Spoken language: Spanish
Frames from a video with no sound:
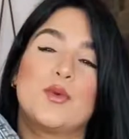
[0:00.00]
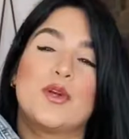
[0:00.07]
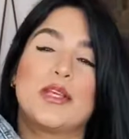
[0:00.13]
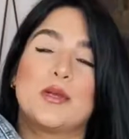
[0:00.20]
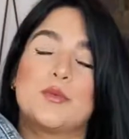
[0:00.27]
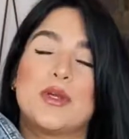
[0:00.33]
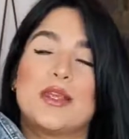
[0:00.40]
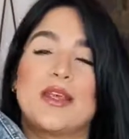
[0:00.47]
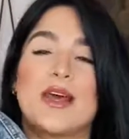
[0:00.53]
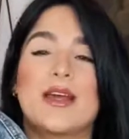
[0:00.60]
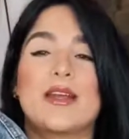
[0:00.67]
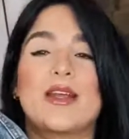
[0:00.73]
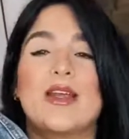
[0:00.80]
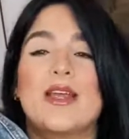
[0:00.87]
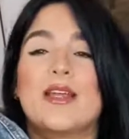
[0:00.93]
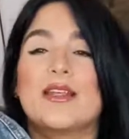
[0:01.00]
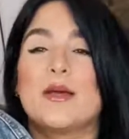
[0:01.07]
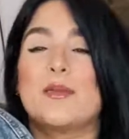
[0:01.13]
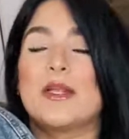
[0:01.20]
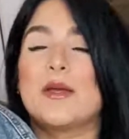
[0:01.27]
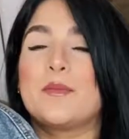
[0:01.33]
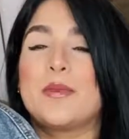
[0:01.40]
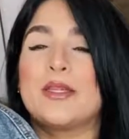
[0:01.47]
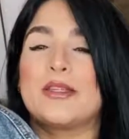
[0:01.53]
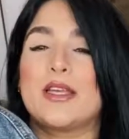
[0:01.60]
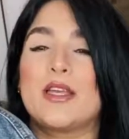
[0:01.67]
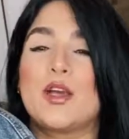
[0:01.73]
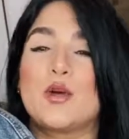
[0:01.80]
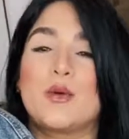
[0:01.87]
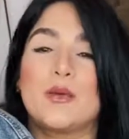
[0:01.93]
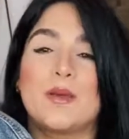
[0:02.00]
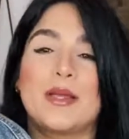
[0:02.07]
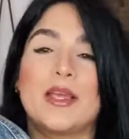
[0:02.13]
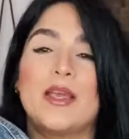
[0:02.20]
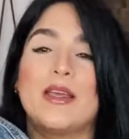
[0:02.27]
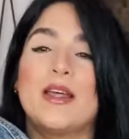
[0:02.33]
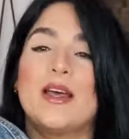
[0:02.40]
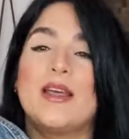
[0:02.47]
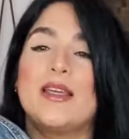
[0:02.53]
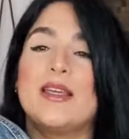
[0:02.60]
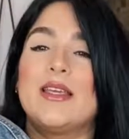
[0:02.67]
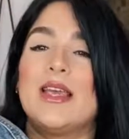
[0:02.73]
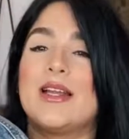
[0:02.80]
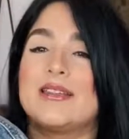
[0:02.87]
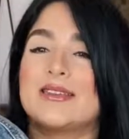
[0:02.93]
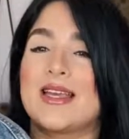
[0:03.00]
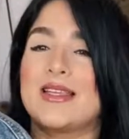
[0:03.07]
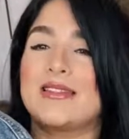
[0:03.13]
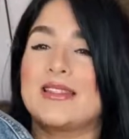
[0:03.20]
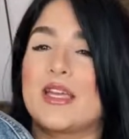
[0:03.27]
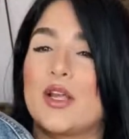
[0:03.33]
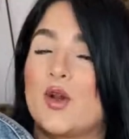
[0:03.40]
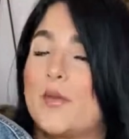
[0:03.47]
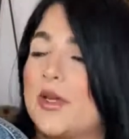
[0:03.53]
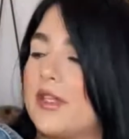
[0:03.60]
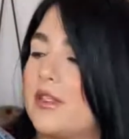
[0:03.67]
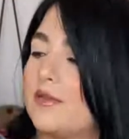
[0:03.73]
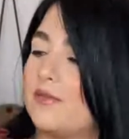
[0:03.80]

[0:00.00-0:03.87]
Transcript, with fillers: y les voy a dejar también en pantalla cómo me queda y el size que lo pedí.